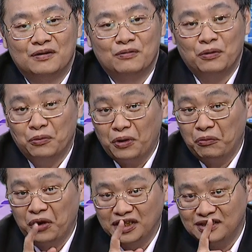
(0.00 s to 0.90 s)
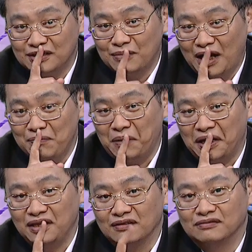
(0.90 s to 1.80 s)
外外外资卖一百
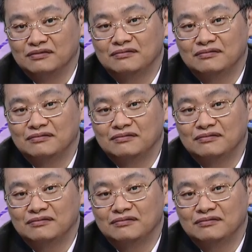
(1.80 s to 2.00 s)
亿哦，